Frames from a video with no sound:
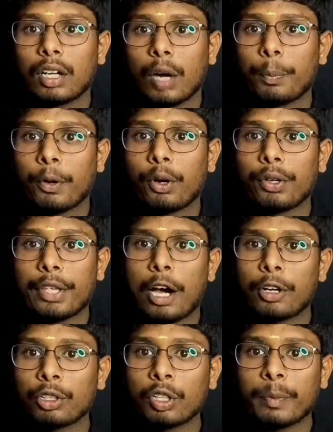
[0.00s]
அப்போது
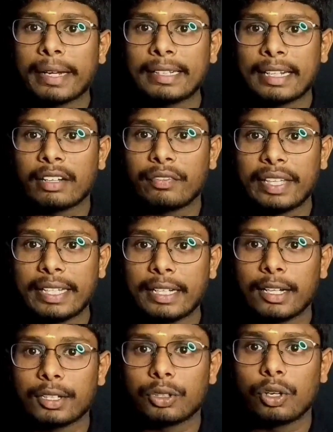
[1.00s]
யாரோட மைண்ட் அங்கே
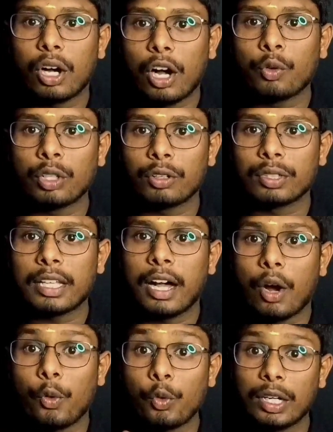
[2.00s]
வீக்காக இருக்கோ அவங்க வந்து
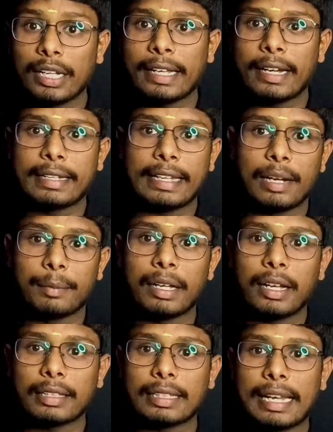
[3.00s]
அவங்களையே
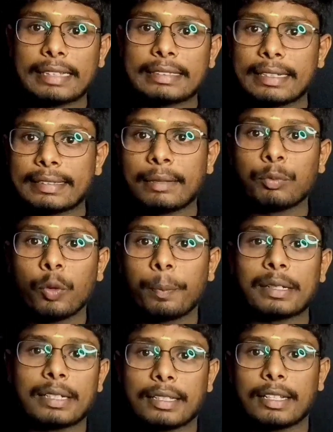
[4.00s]
அறியாமல் அந்த லெட்டர்ஸை மூவ்
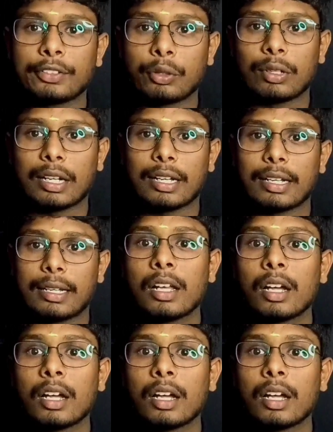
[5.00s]
பண்ணுறதா சொல்கிறாங்க